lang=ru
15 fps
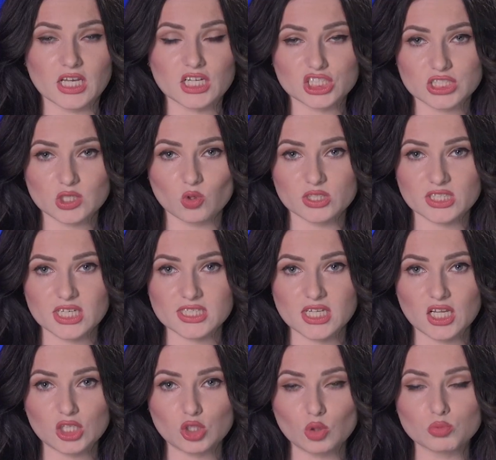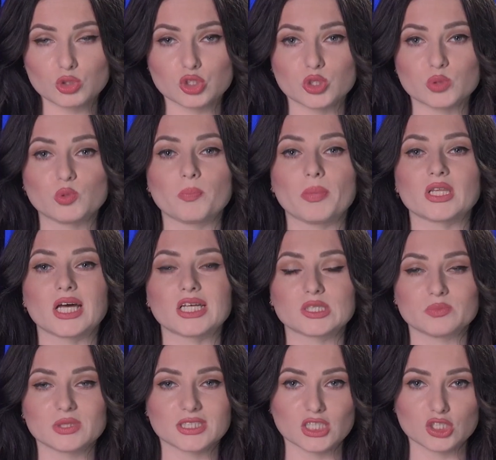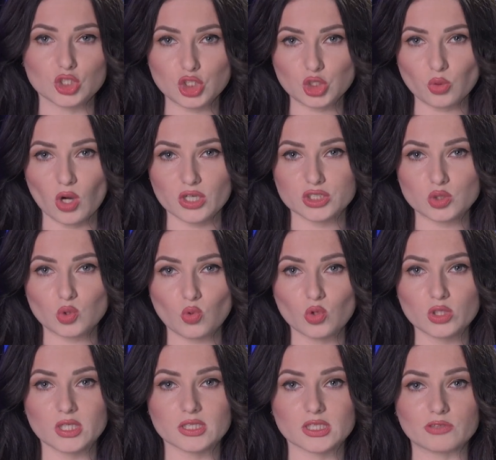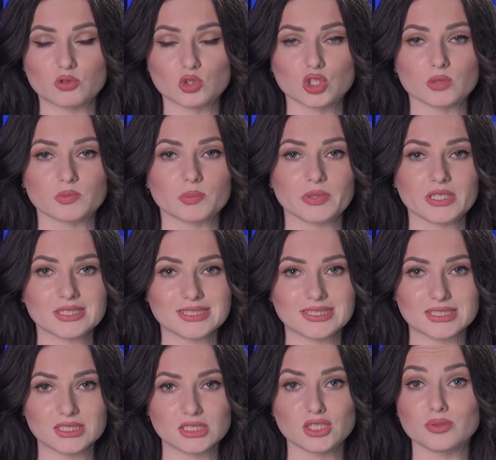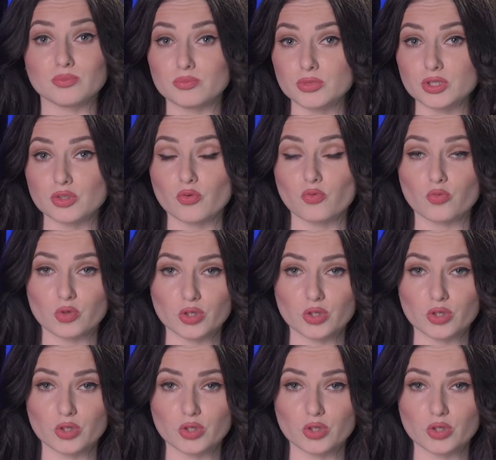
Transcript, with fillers: Также он сказал о том, что ему понадобится еще один год для того, чтобы принести мир в